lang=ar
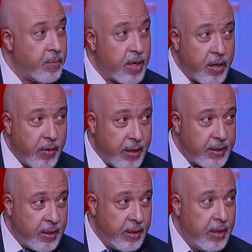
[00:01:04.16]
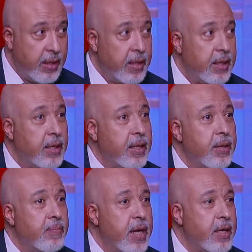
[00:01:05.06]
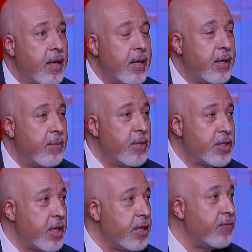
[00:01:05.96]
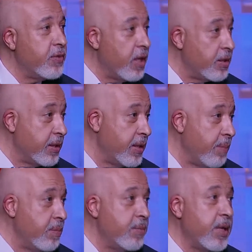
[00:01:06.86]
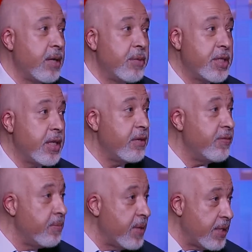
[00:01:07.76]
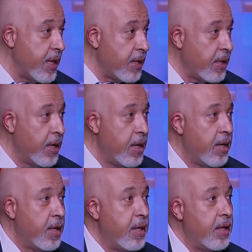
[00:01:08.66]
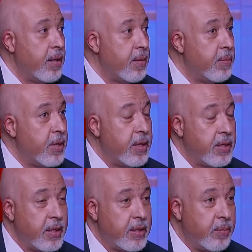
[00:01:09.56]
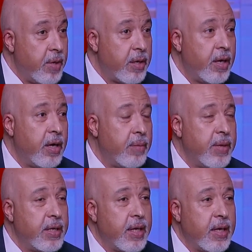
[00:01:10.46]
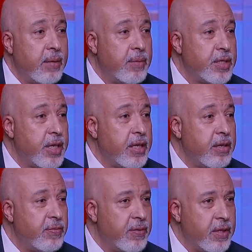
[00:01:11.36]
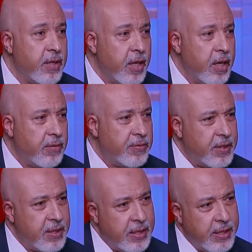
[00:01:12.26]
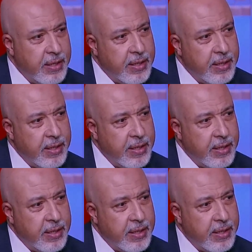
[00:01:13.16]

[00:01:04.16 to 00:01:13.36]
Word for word: مره واحده آه، منع مشاكل في ضغط الدم منع مشاكل في المزاج آه، آه، لدى المراه منع مشاكل في في